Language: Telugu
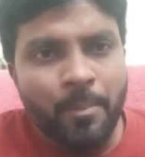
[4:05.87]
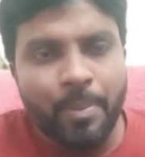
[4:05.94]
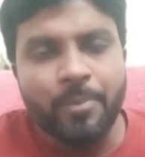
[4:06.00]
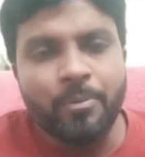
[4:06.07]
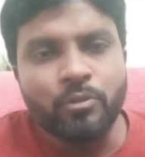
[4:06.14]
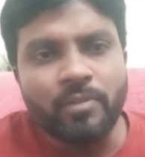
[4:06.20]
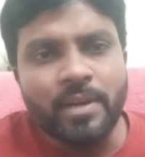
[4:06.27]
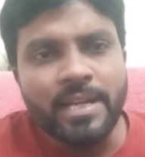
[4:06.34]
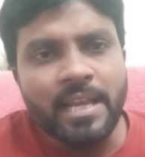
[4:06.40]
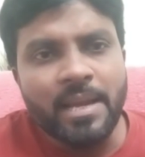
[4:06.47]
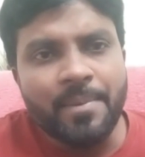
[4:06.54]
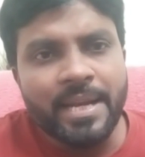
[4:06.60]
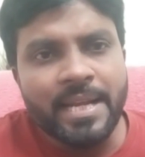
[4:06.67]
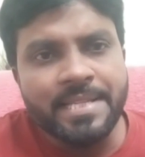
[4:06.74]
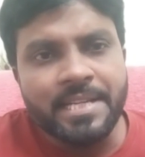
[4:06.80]
ప్రభుత్వానికి
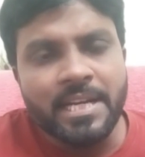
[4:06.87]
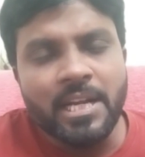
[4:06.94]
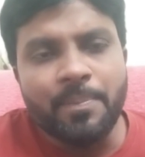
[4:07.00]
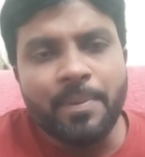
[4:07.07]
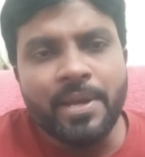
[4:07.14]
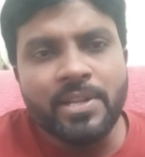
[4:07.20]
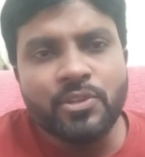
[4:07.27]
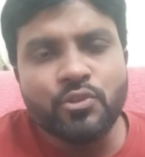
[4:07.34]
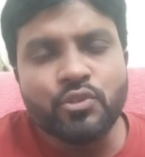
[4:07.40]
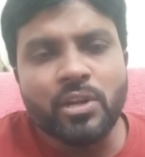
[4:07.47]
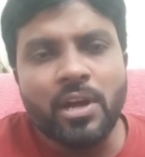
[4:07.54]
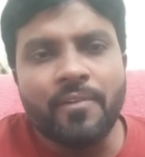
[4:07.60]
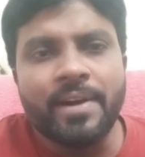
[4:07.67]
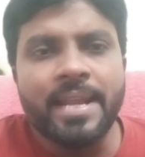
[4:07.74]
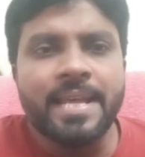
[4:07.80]
ఏమైనా చెడ్డ పేరు
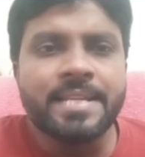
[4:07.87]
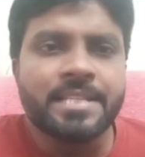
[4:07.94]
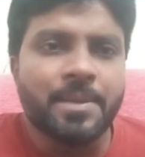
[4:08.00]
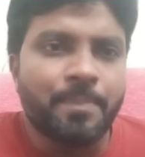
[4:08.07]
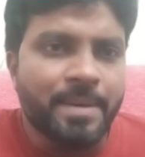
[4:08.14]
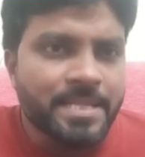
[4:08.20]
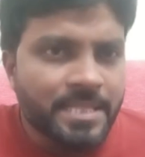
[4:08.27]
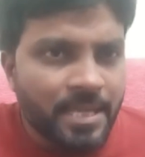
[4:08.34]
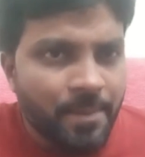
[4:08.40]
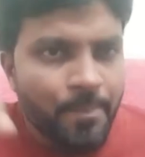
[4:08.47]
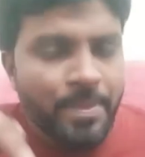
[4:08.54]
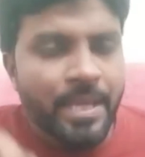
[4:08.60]
తీసుకురావాలని చెప్పేసి